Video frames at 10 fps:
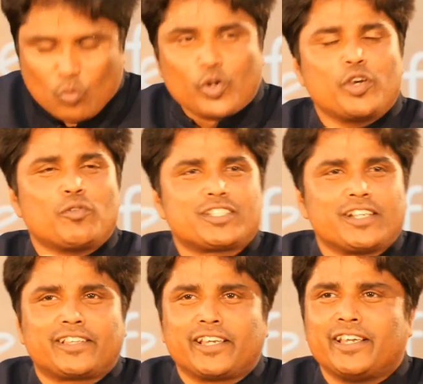ஒரே ஒரு
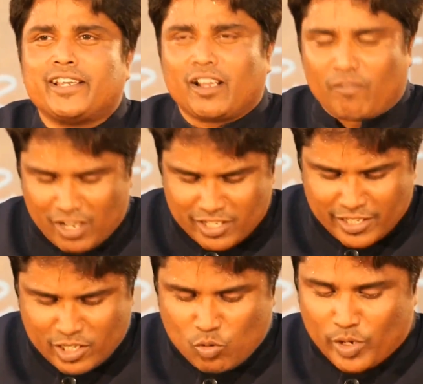வசனத்தை நான்
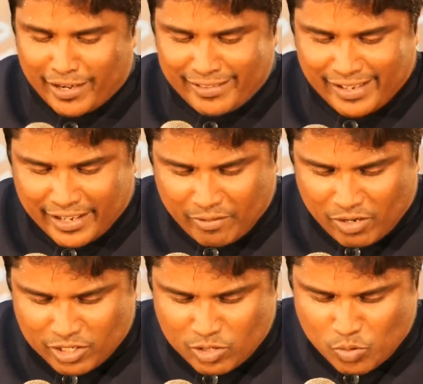வாசித்து ஒரு எடுத்துக்காட்டை
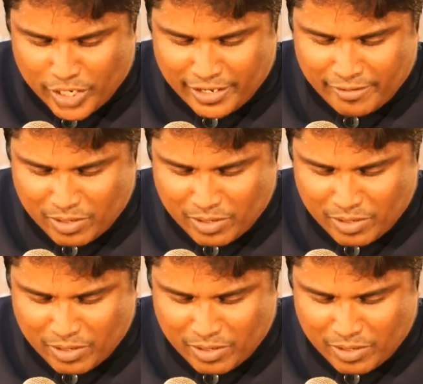வாசித்து முடிக்க